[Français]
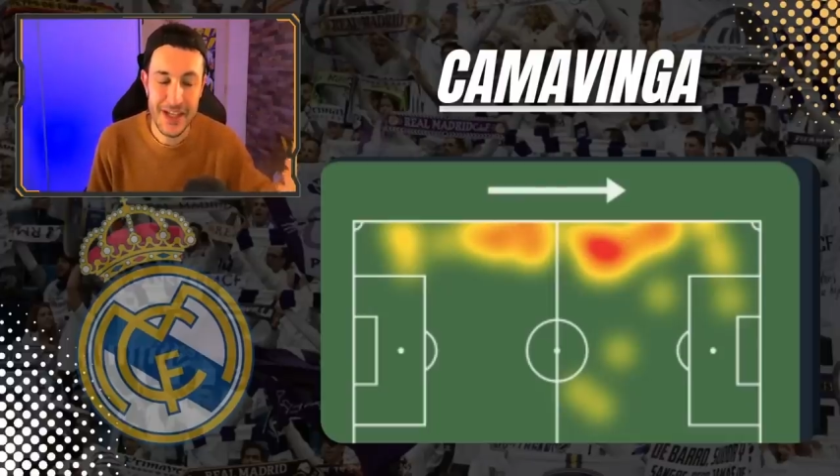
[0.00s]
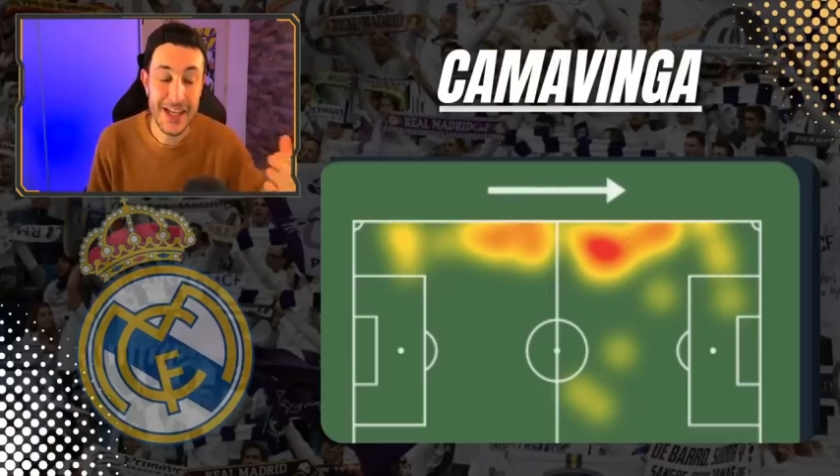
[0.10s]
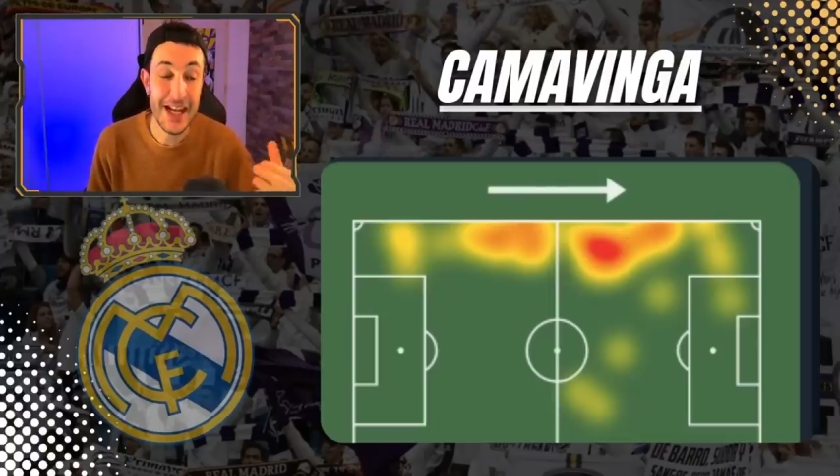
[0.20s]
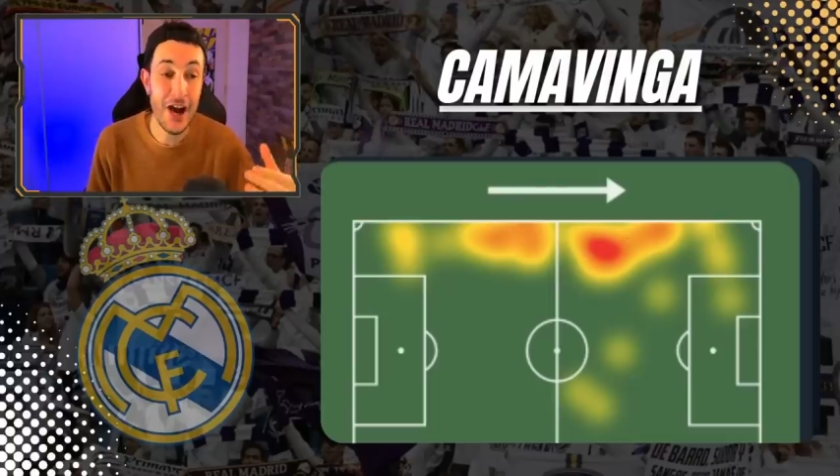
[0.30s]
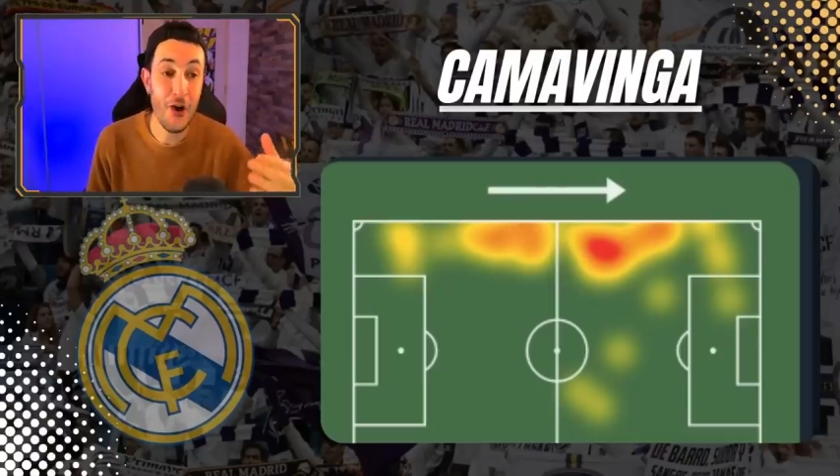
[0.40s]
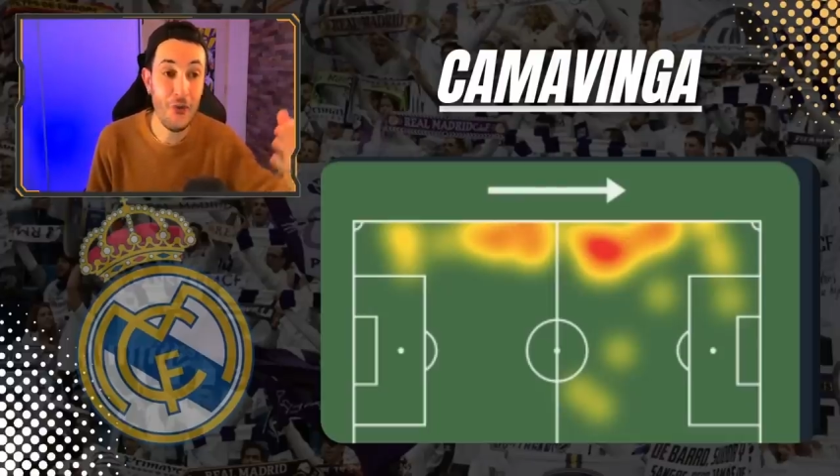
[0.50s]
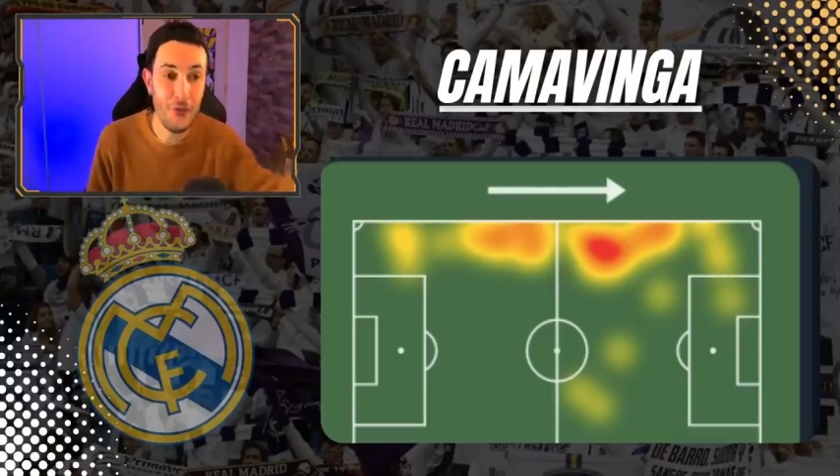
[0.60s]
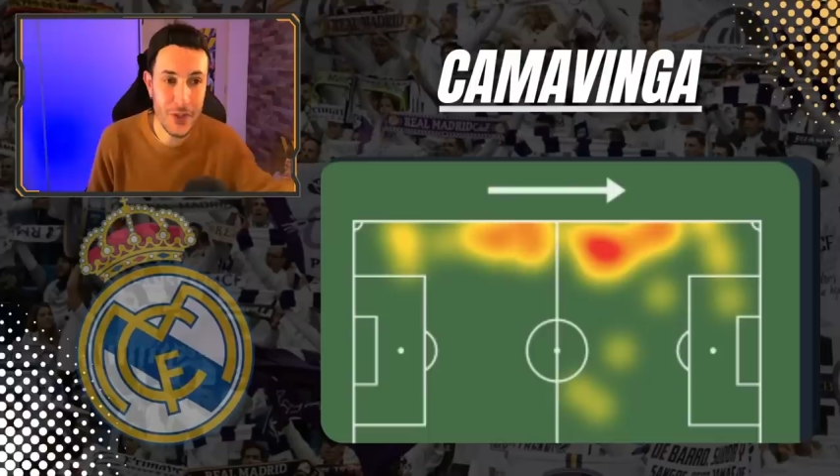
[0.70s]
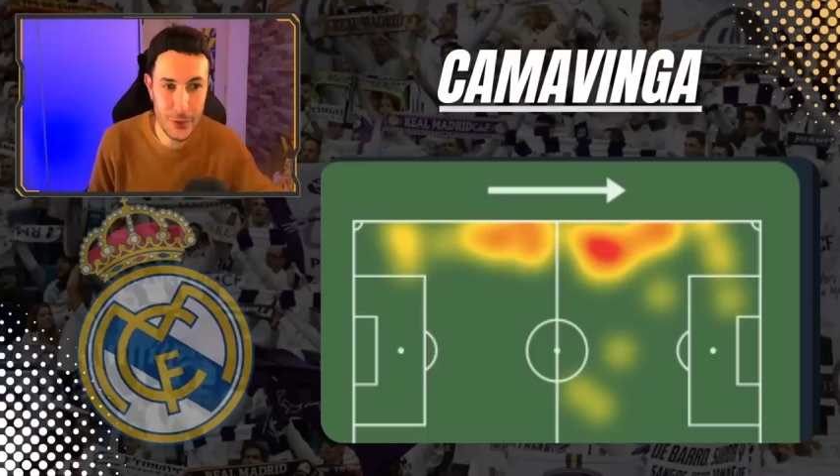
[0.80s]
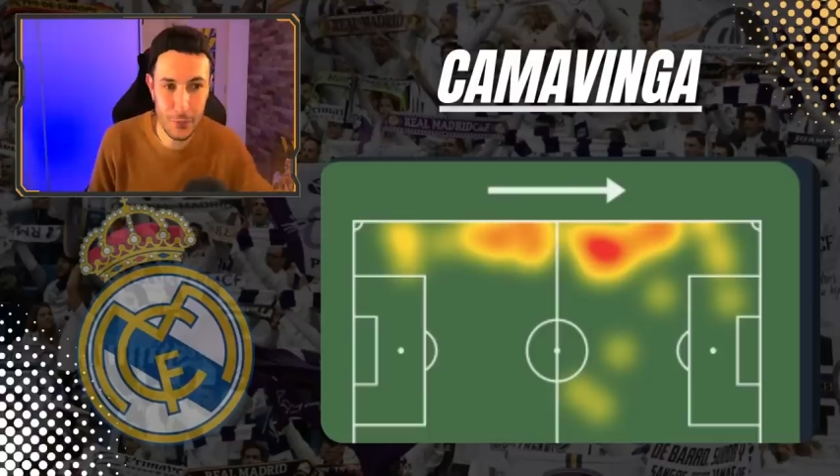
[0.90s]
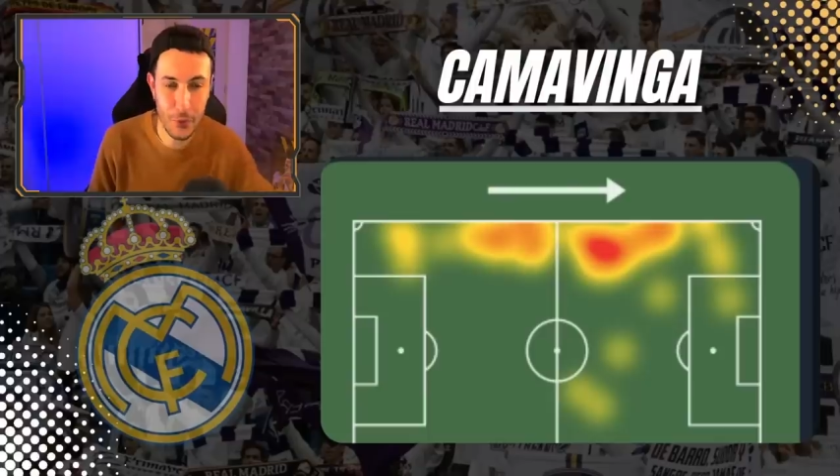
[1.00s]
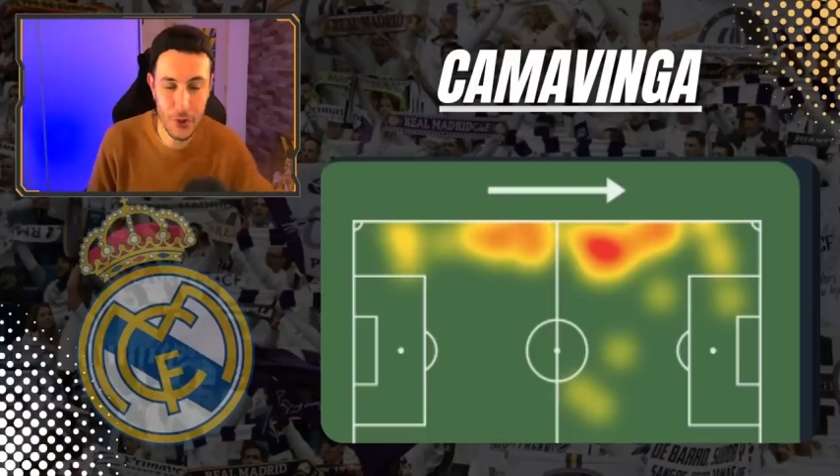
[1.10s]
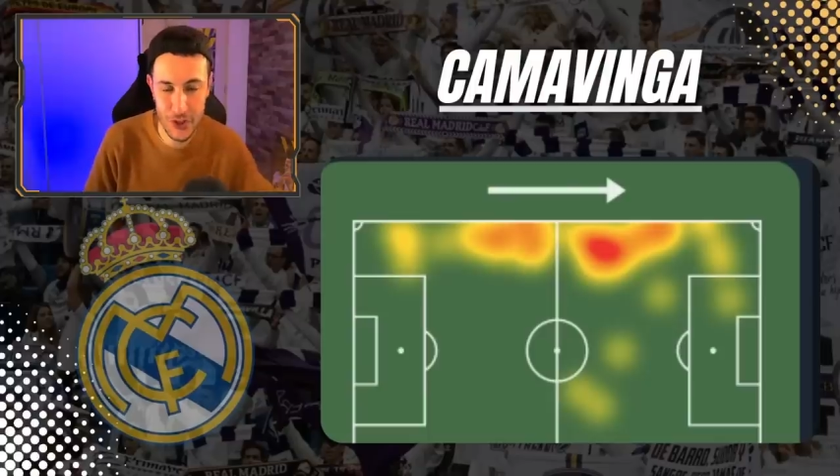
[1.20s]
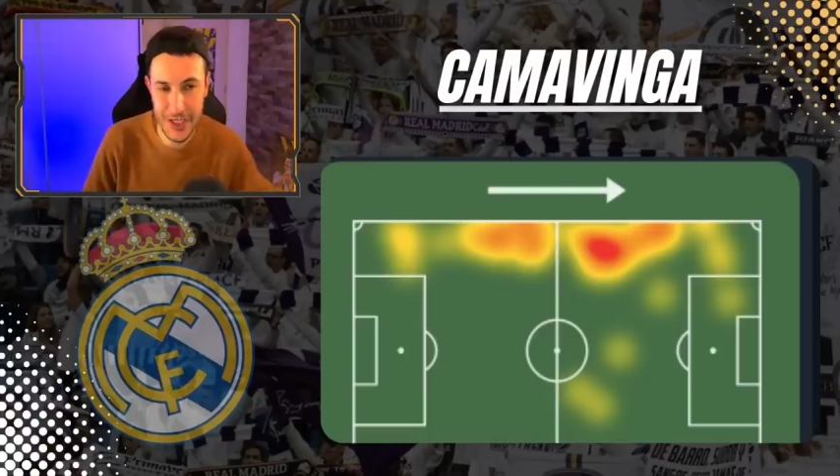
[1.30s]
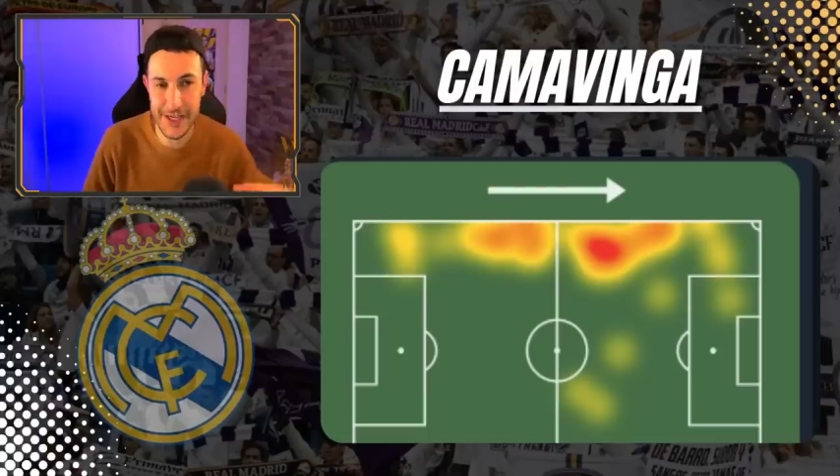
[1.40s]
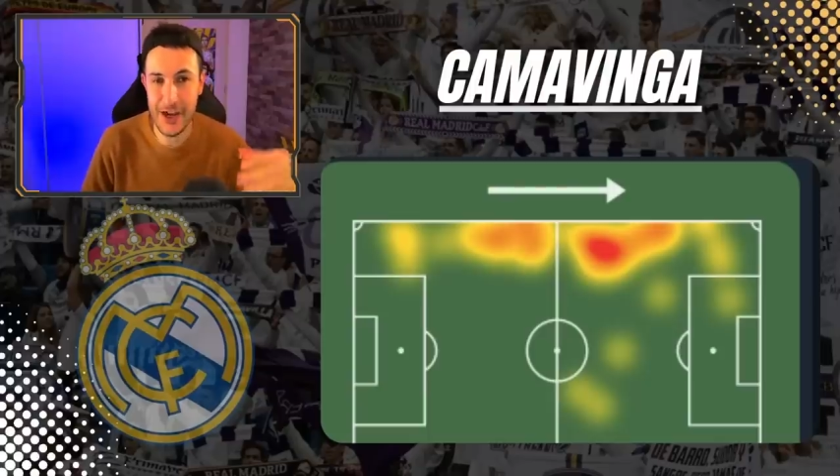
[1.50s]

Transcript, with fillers: il a envie de se projeter,